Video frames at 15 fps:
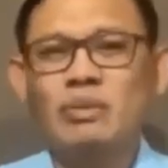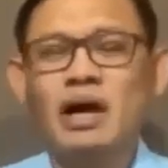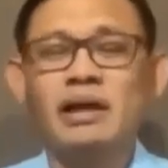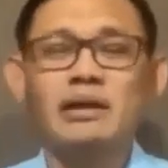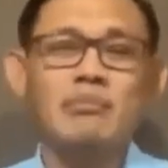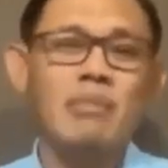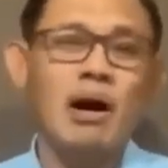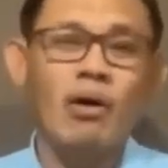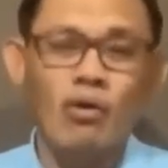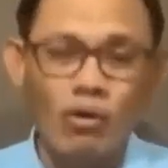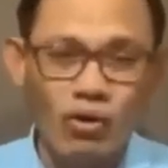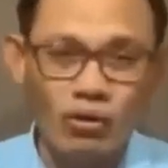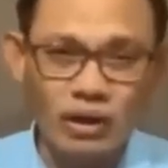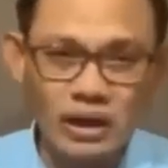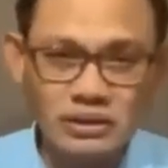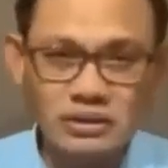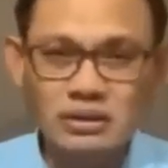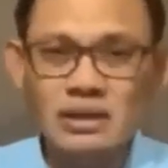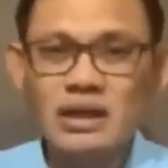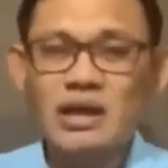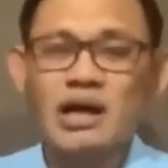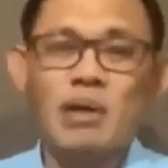mga limang
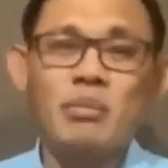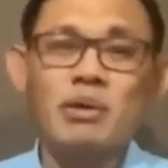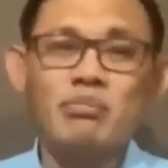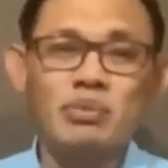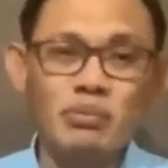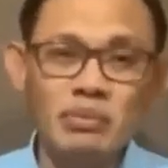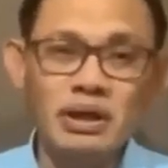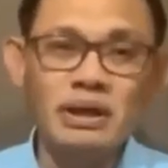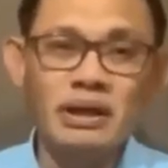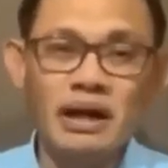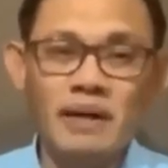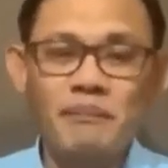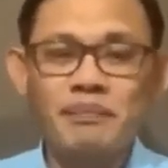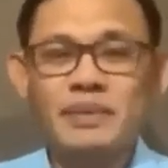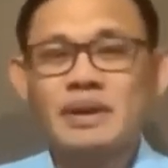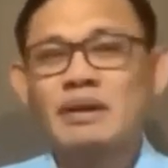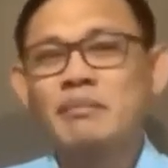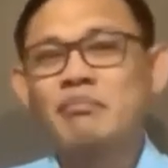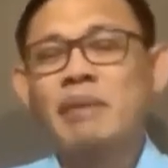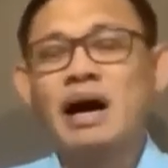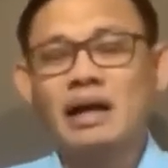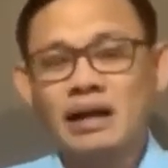oras kaming pumila
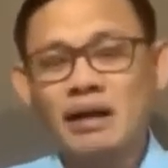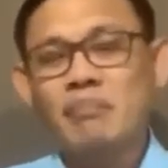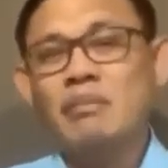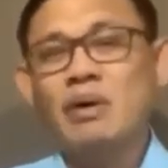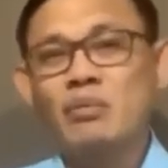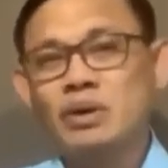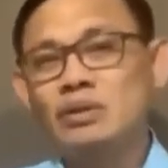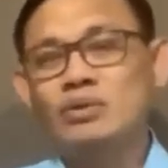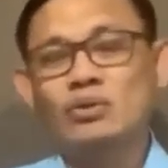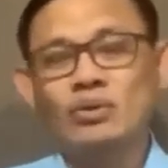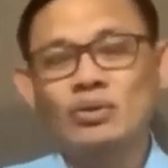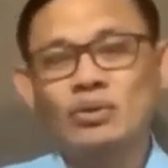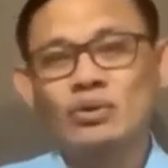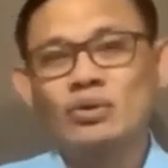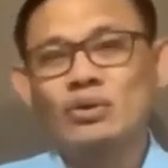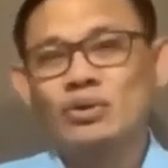para ma-withdraw